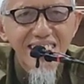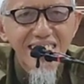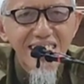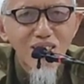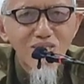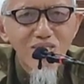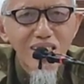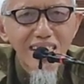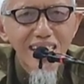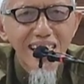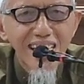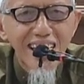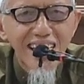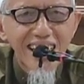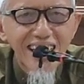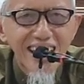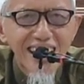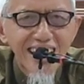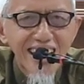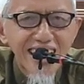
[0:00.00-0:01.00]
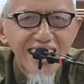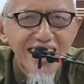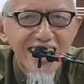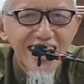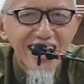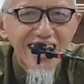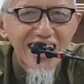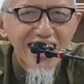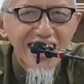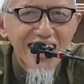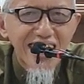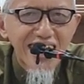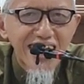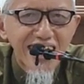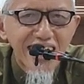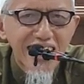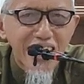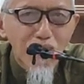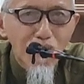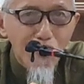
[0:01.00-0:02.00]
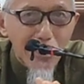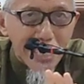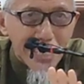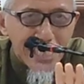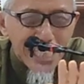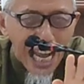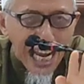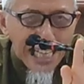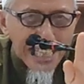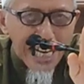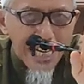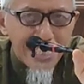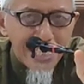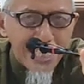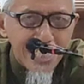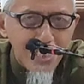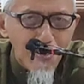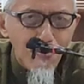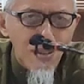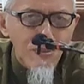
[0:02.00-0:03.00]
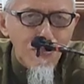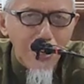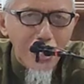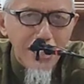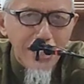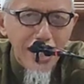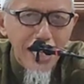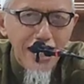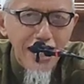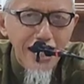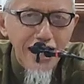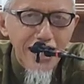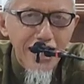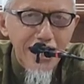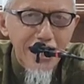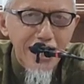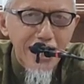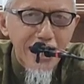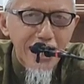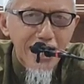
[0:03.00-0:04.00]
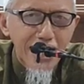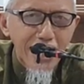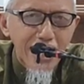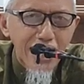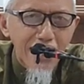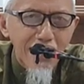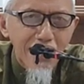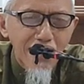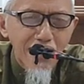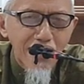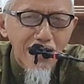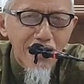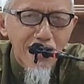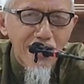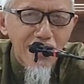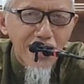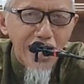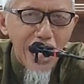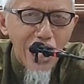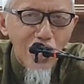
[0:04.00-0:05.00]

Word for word: disbendi Dimintanya tetap kepada Allah.